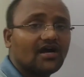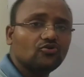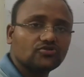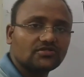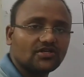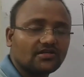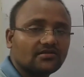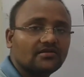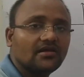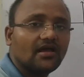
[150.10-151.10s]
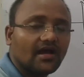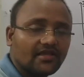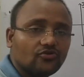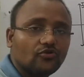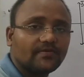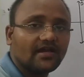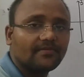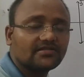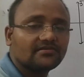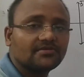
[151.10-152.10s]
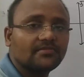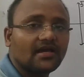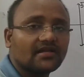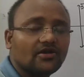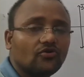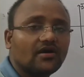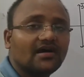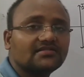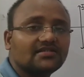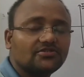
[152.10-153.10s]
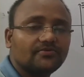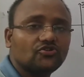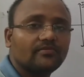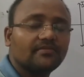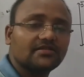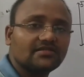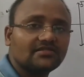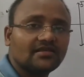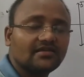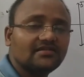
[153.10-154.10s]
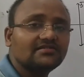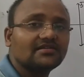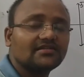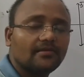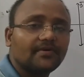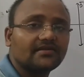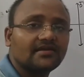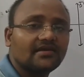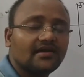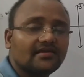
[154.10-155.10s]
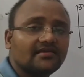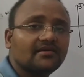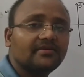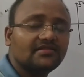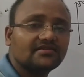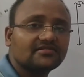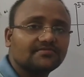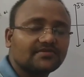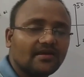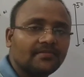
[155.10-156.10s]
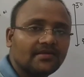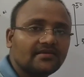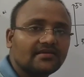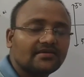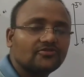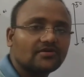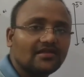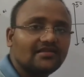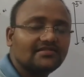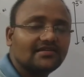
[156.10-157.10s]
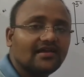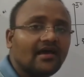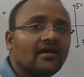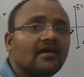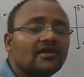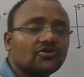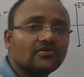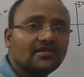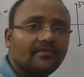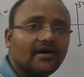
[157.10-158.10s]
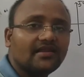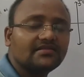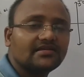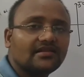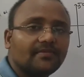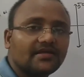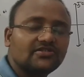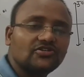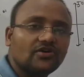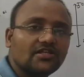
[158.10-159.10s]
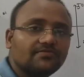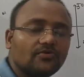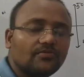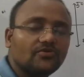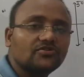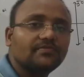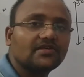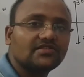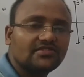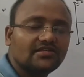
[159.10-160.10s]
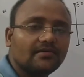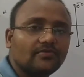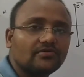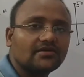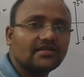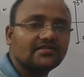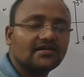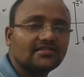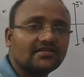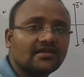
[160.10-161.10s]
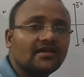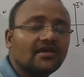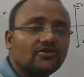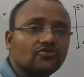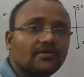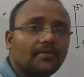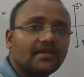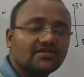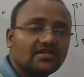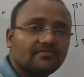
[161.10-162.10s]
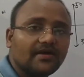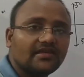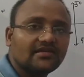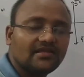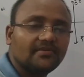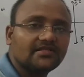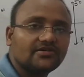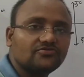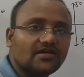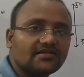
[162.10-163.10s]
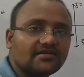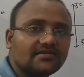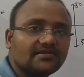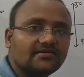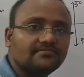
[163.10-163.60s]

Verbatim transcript: सही होगा उत्तर आई होप कि आपके समझ में आ गया होगा आज की इस वीडियो में बस इतना ही चैनल पर नए आए हैं अभी तक सब्सक्राइब नहीं किए हैं तो कर लीजिएगा क्योंकि हमारे चैनल पर ऐसी नॉलेज वीडियोज प्रतिदिन अपलोड करी जाती हैं नोटिफिकेशन पाने के लिए बिल जरूर ऑन कर